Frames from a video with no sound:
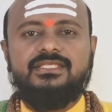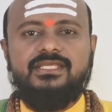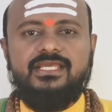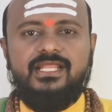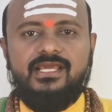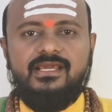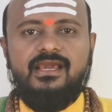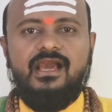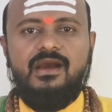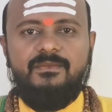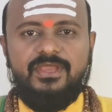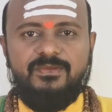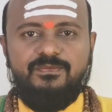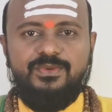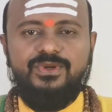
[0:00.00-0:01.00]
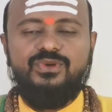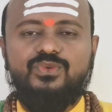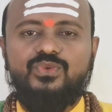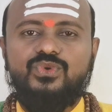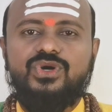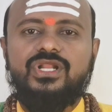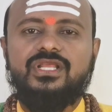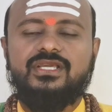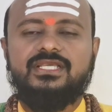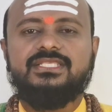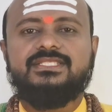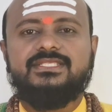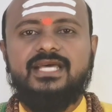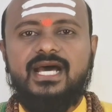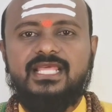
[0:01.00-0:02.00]
கிரக அமைப்பு உங்களுக்கு
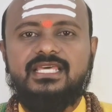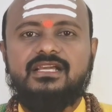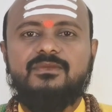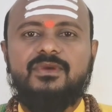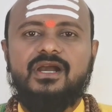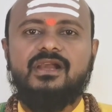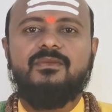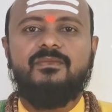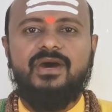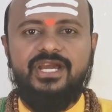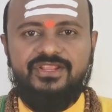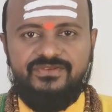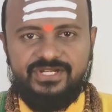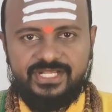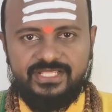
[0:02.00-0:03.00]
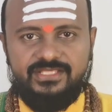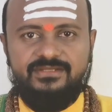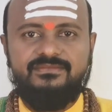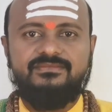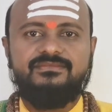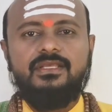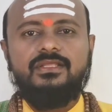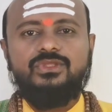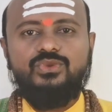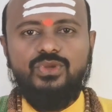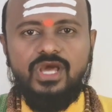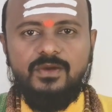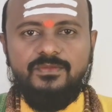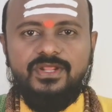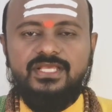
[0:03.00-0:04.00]
சாதகமாக மாறிவிட்டது
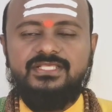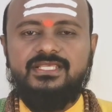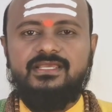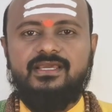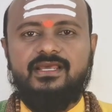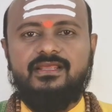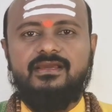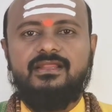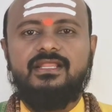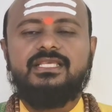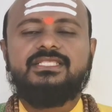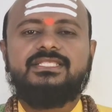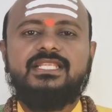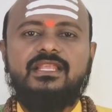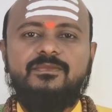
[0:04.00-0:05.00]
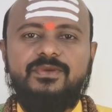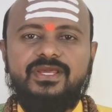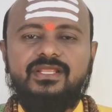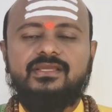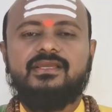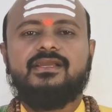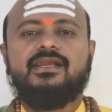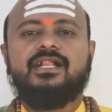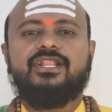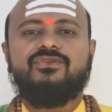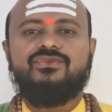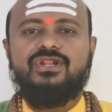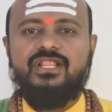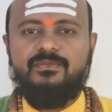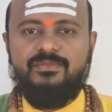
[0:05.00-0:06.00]
துலாம் ராசிக்காரங்களில் சில பேருக்கு
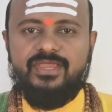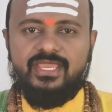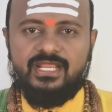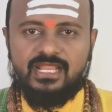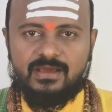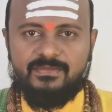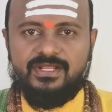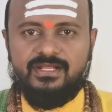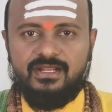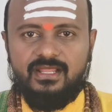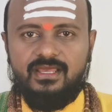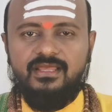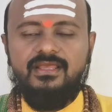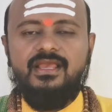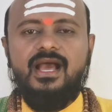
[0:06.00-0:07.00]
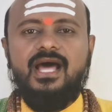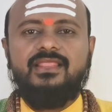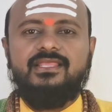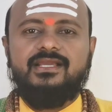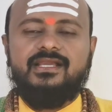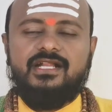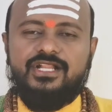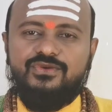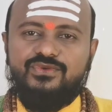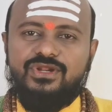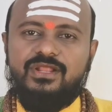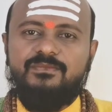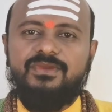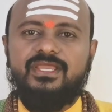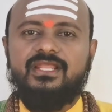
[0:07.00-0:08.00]
கடவுள் நம்பிக்கை இல்லாமல் இருக்கலாம் அந்த கடவுள்
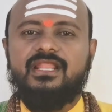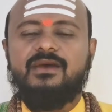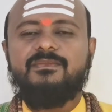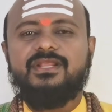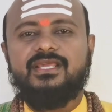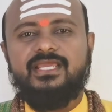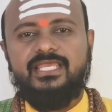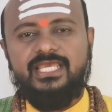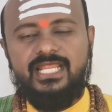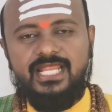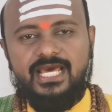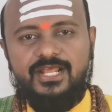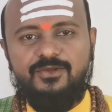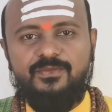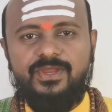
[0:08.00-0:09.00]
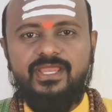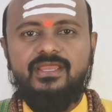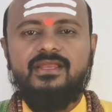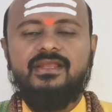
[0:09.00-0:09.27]
நம்பிக்கை இல்லாமல் இருக்கிற எல்லாருமே